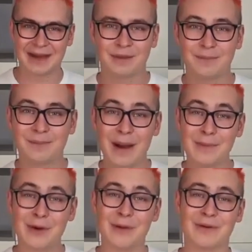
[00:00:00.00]
в ТикТоке.
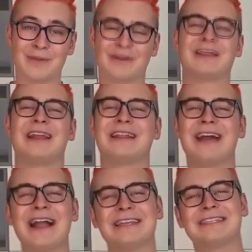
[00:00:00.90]
Кобяков
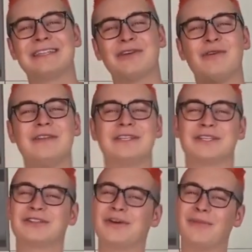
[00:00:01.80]
говорил, чтобы под его
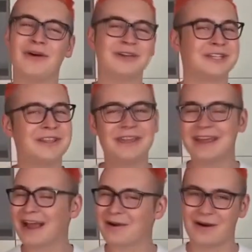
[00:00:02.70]
музыку танцевали его
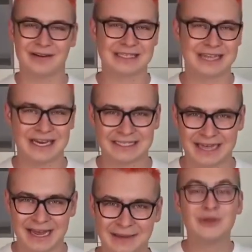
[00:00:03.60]
фанаты,
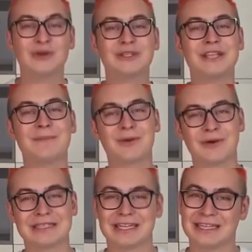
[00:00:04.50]
дети. Считаете
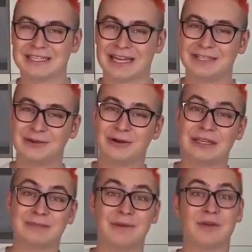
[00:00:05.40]
ли вы это
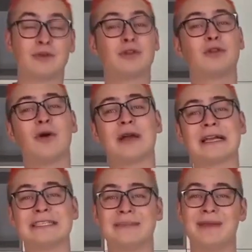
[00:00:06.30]
нормальным? Напишите в
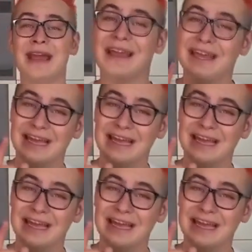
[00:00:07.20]
комментариях.